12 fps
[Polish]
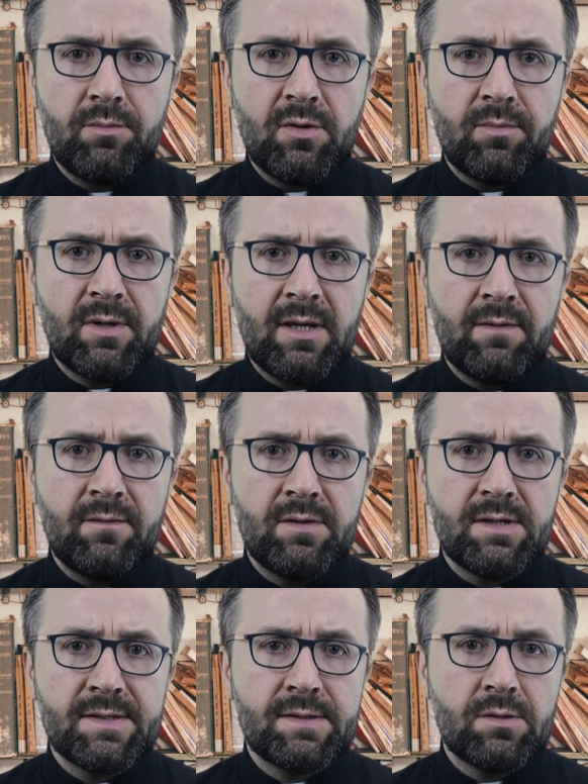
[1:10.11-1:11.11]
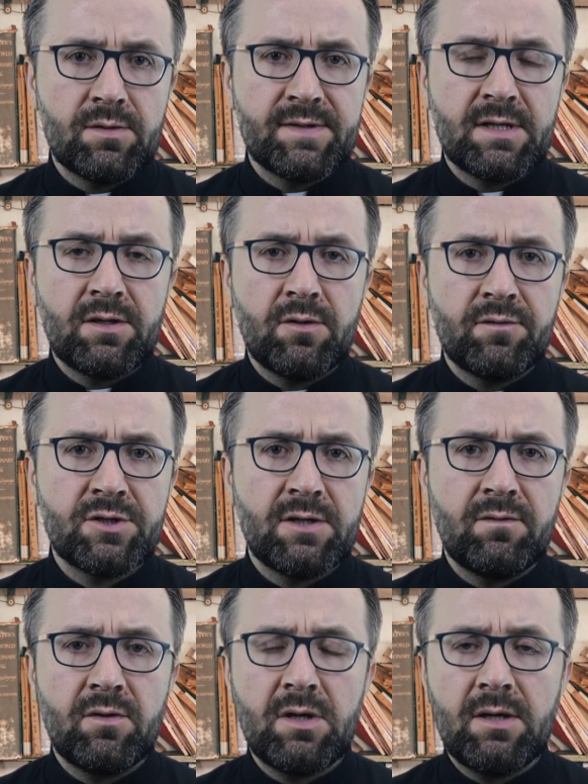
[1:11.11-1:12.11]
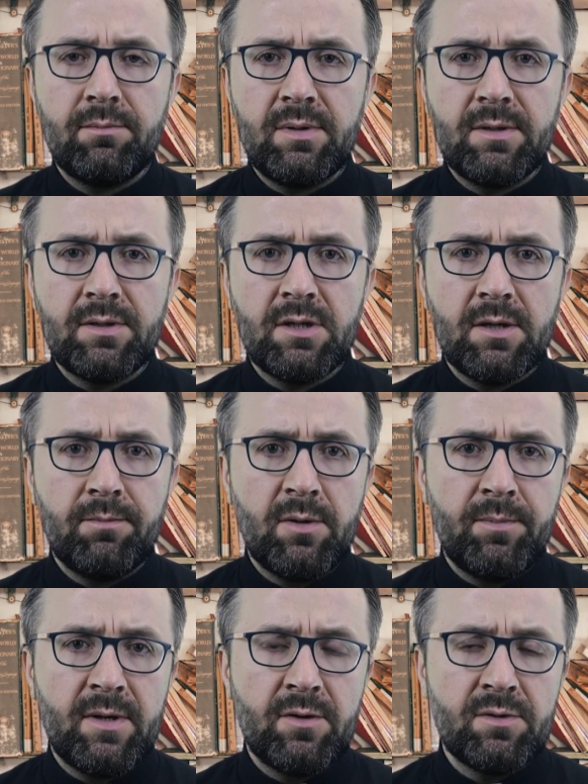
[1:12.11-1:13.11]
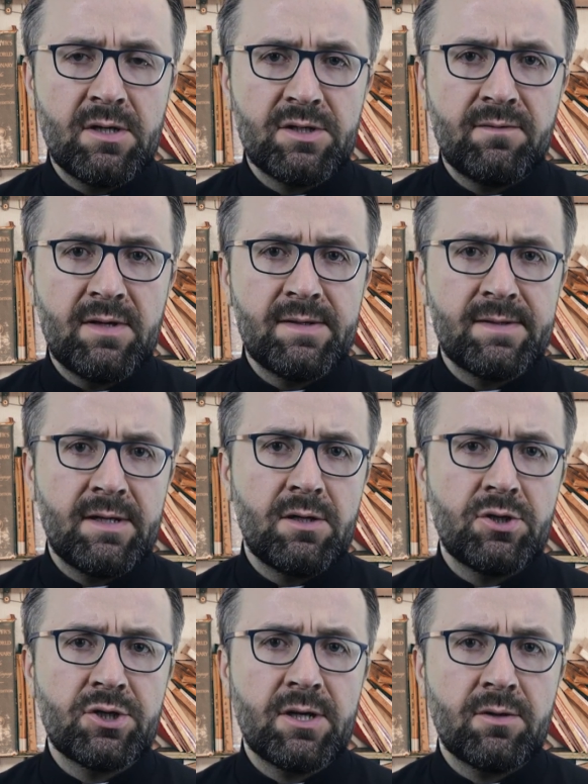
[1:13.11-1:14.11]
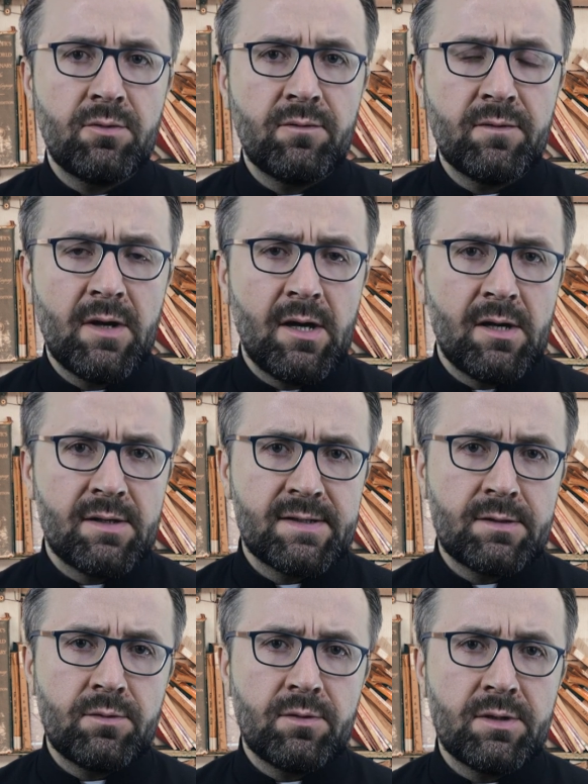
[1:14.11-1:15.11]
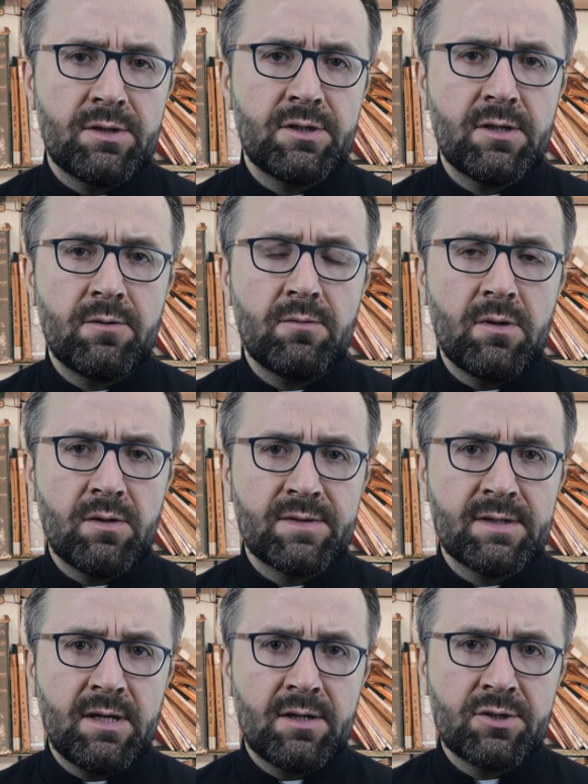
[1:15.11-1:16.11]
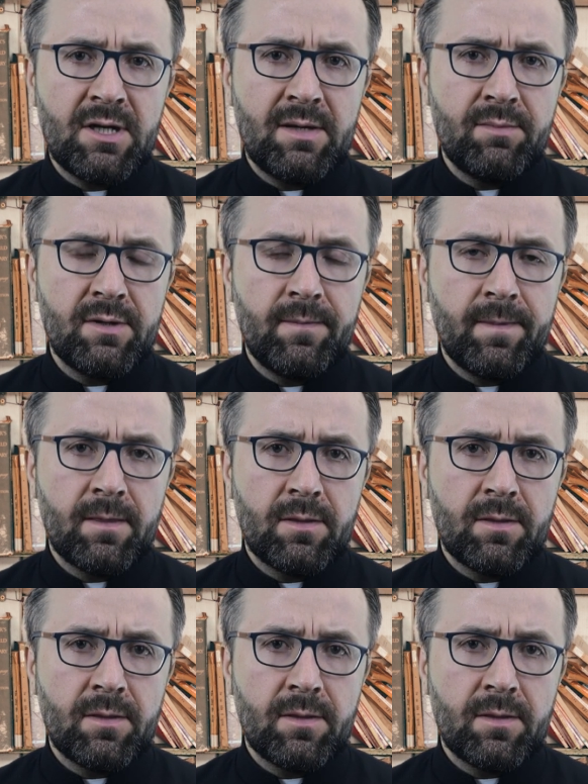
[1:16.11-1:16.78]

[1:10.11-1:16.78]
poprawy jest to stanowcza wola, by nie popełniać więcej grzechów, z których się oskarżamy.